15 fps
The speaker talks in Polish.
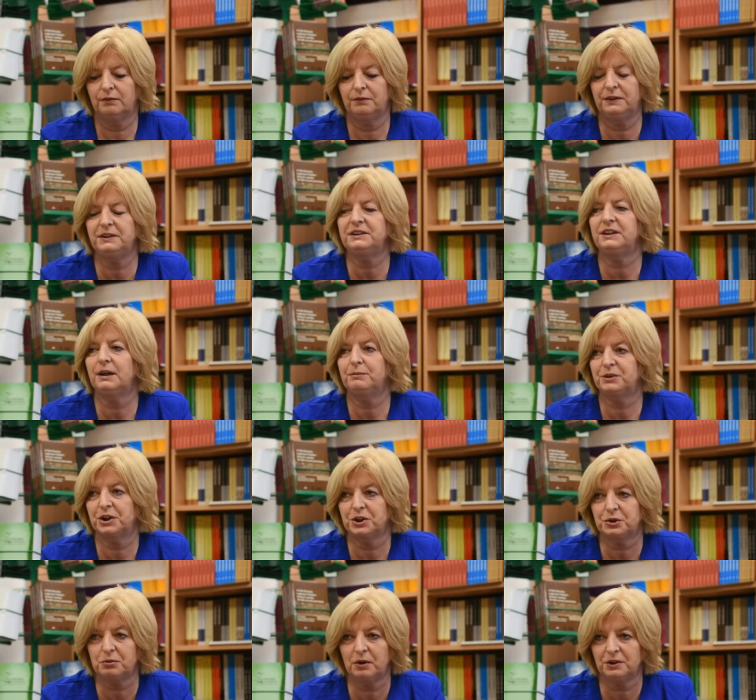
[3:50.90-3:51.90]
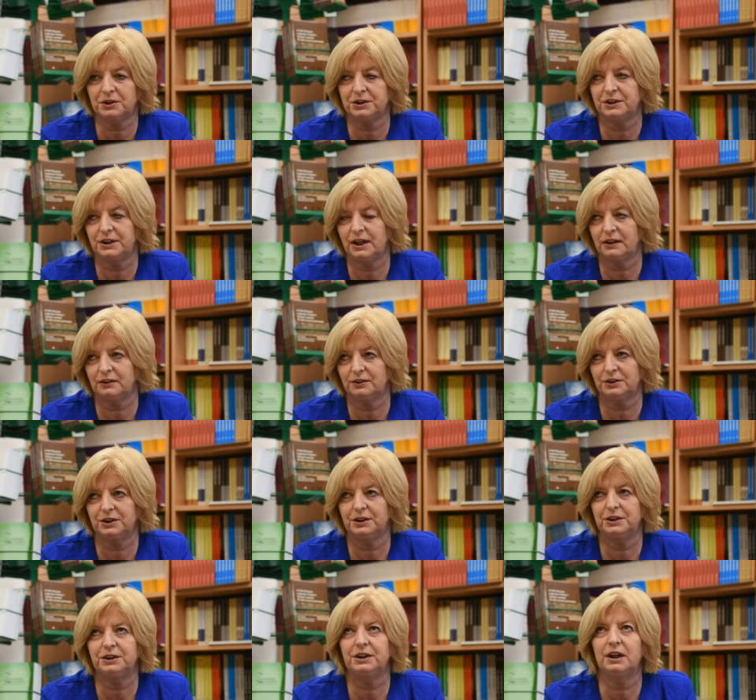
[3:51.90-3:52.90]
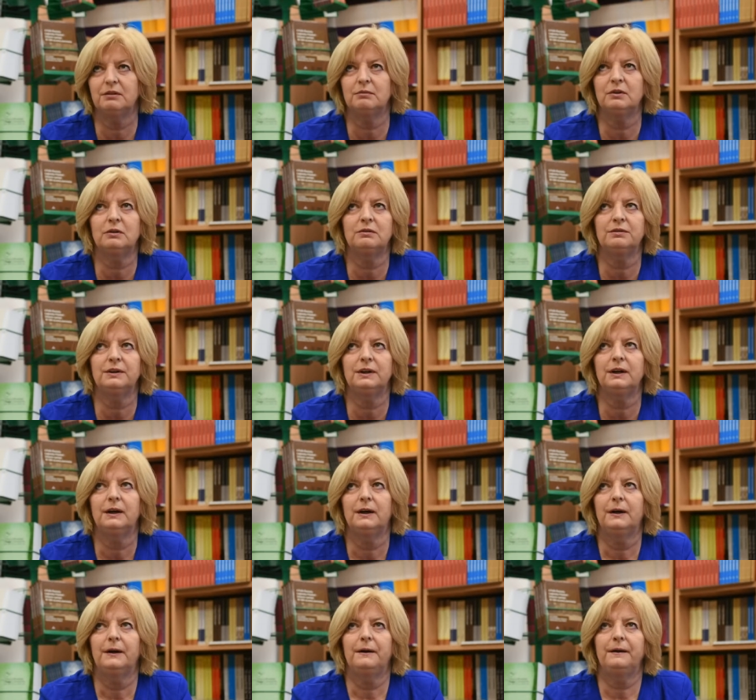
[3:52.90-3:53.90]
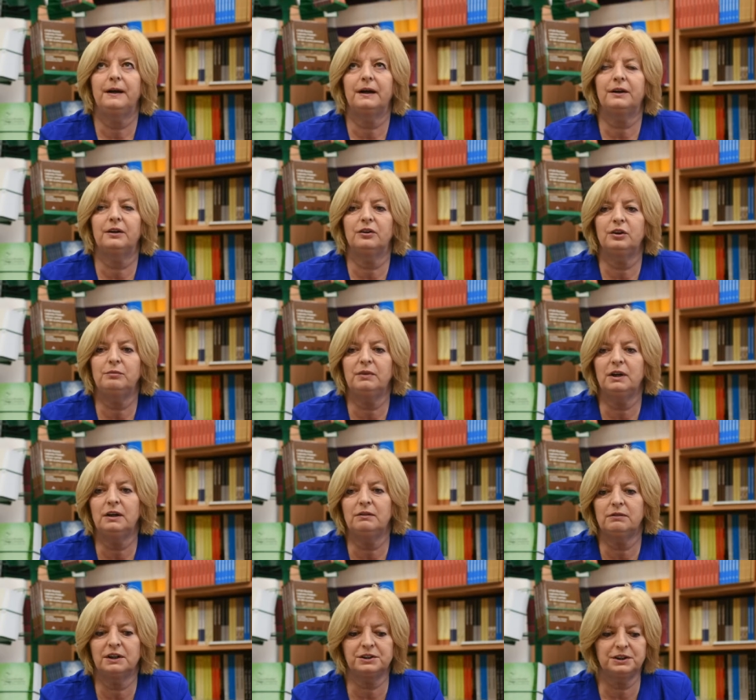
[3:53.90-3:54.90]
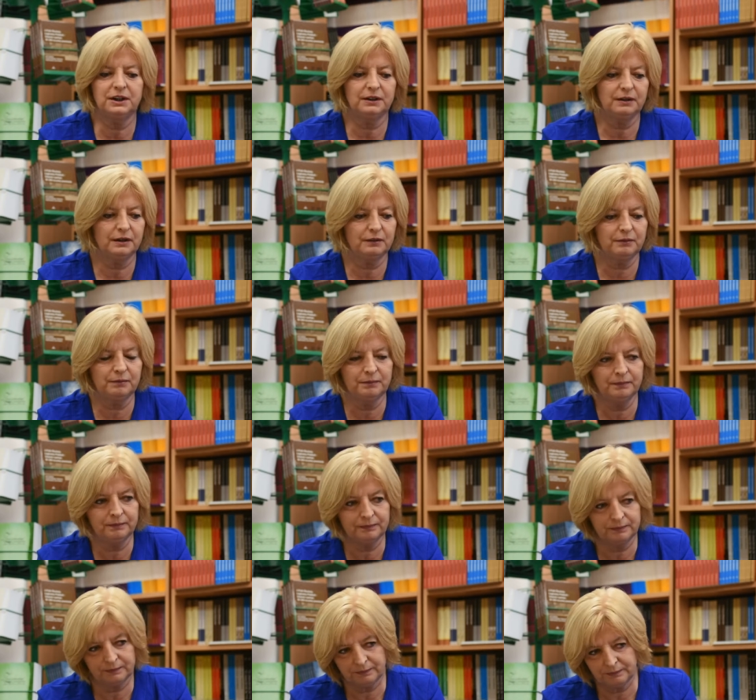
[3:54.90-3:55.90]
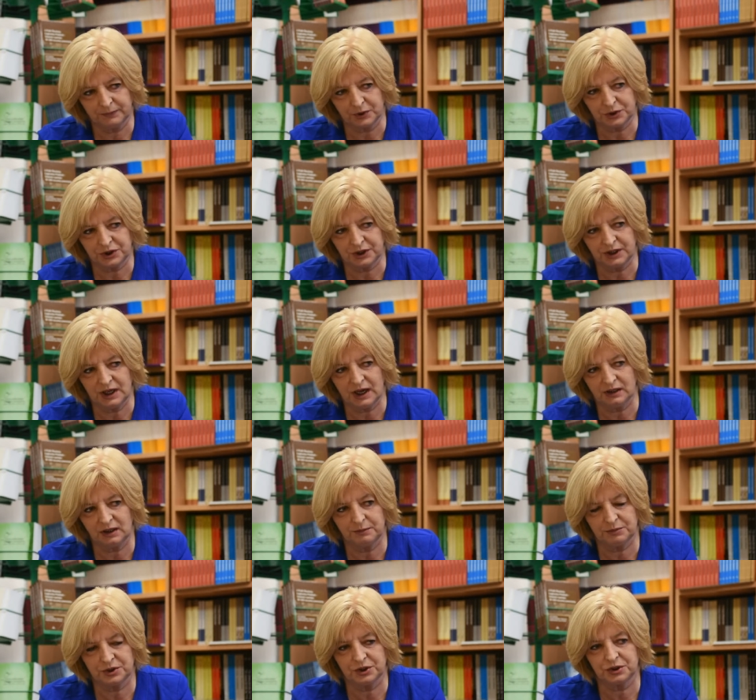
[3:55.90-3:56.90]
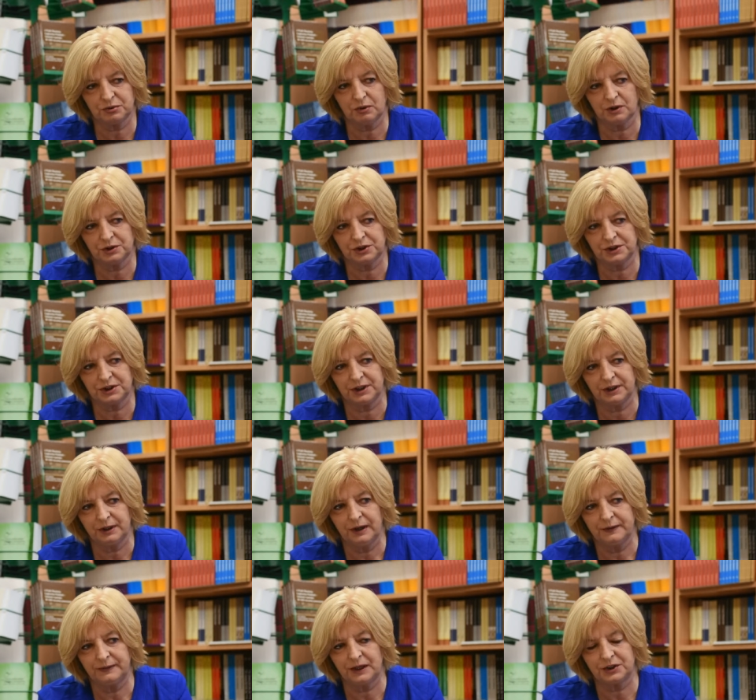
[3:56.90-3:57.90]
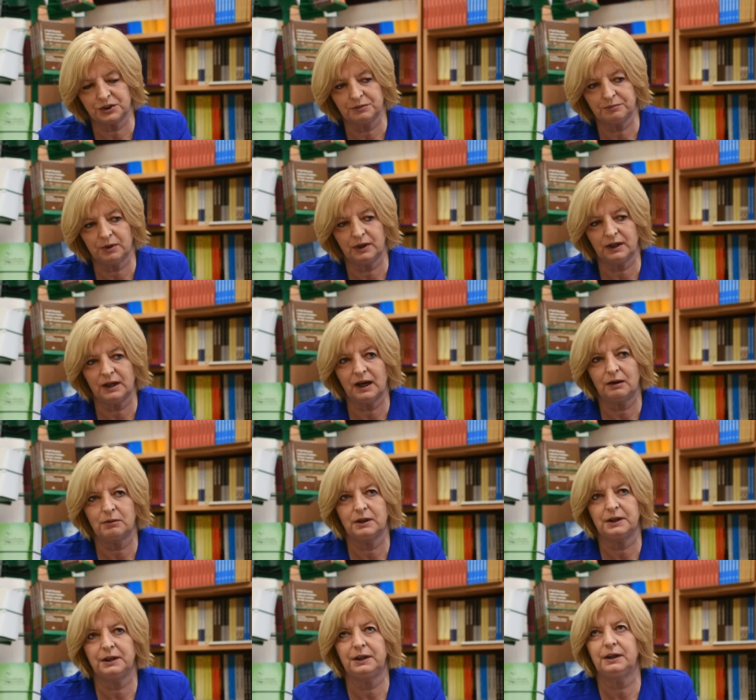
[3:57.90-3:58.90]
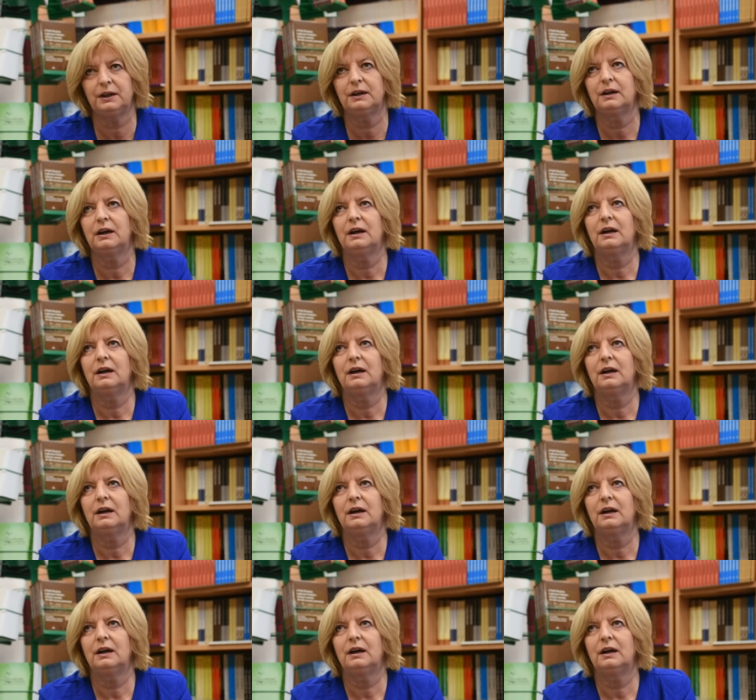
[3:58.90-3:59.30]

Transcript: wizję przeszłości, jak to się dzisiaj mówi, jakie oni mieli właśnie mm, postrzeganie przeszłości, na czym polegały ich